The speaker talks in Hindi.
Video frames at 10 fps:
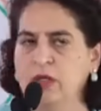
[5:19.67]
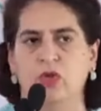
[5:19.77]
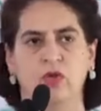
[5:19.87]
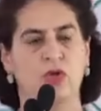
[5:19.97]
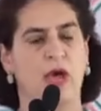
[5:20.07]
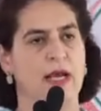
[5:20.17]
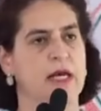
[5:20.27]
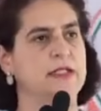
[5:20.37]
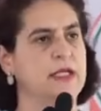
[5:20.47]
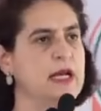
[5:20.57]
तो जो
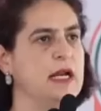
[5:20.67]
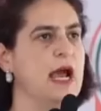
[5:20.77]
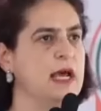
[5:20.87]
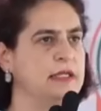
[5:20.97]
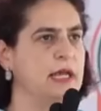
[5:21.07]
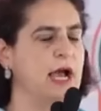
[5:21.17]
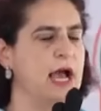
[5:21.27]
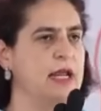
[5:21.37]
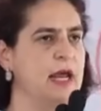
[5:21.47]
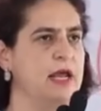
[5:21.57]
आरक्षण का
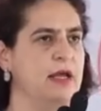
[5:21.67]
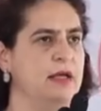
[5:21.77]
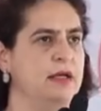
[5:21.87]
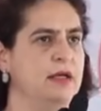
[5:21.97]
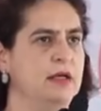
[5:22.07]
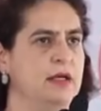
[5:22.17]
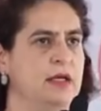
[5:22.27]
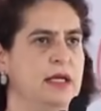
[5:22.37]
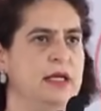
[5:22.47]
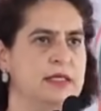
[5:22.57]
अधिकार है
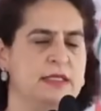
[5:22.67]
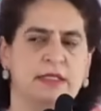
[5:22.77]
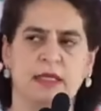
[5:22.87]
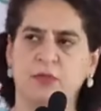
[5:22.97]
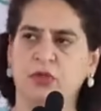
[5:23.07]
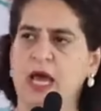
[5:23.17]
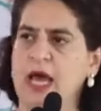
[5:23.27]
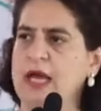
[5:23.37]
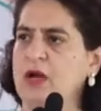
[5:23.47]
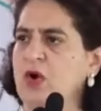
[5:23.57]
कि किसी
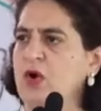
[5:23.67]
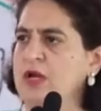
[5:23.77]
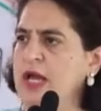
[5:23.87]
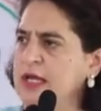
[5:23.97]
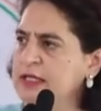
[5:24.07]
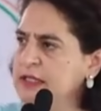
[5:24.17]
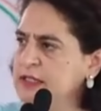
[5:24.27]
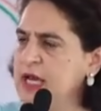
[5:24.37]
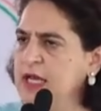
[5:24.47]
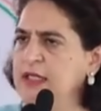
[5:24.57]
समुदाय को या किसी
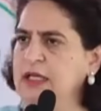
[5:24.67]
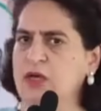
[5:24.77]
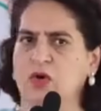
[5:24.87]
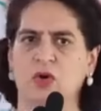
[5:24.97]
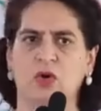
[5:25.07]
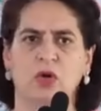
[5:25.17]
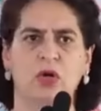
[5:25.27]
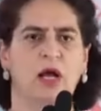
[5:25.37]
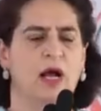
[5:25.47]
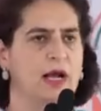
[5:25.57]
जाति को
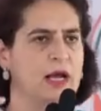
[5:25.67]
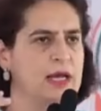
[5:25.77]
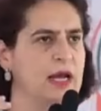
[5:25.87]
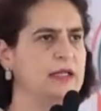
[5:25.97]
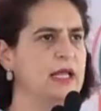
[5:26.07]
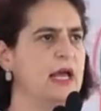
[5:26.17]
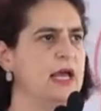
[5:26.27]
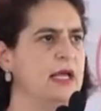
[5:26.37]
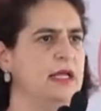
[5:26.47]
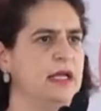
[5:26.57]
अगर लगता
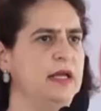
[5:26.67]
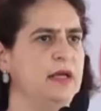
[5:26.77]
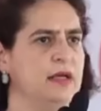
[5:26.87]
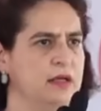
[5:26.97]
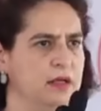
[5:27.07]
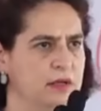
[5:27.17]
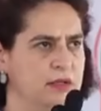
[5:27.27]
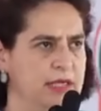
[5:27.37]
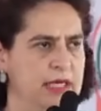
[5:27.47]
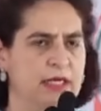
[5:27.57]
है कि
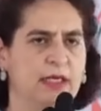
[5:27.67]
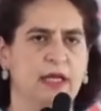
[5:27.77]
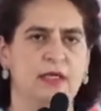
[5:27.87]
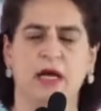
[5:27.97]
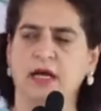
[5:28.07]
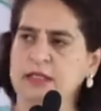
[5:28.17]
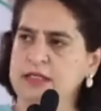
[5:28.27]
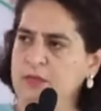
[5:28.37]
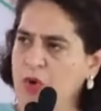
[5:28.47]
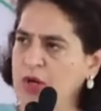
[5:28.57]
ठीक ढंग
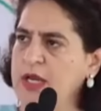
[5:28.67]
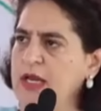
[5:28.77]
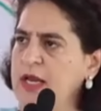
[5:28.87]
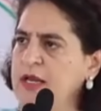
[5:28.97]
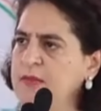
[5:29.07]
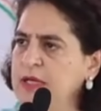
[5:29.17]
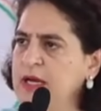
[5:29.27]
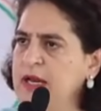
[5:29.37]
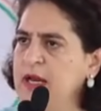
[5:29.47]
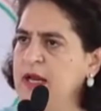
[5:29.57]
से मौके नहीं मिल
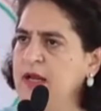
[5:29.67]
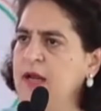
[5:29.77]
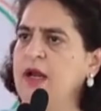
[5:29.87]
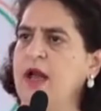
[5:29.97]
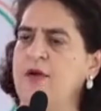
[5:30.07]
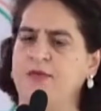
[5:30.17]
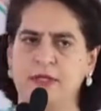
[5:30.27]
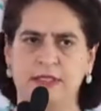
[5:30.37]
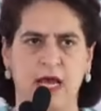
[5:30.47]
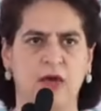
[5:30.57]
रहे हैं काफ़ी
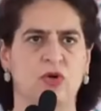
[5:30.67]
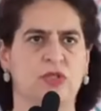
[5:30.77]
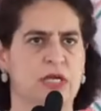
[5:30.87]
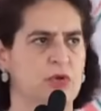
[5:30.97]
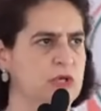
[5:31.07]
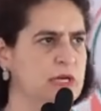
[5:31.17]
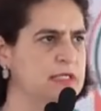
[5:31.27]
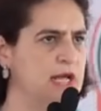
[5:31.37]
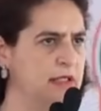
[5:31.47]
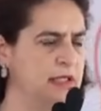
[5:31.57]
सालों से उनके
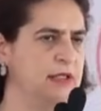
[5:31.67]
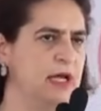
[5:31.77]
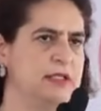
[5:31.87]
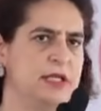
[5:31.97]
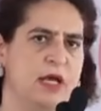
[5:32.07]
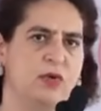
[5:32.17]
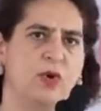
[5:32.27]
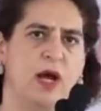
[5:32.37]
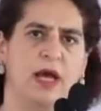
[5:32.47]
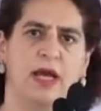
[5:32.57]
साथ अत्याचार
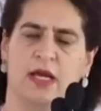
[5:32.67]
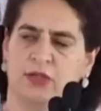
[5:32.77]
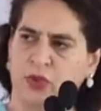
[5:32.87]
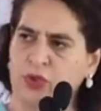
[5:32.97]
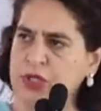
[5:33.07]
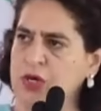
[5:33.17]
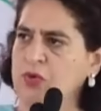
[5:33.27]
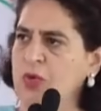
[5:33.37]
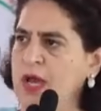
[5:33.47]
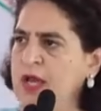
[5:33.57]
हुआ है या शोषण
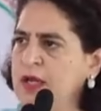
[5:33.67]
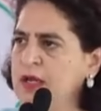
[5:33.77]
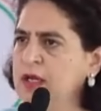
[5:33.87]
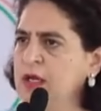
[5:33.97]
हुआ है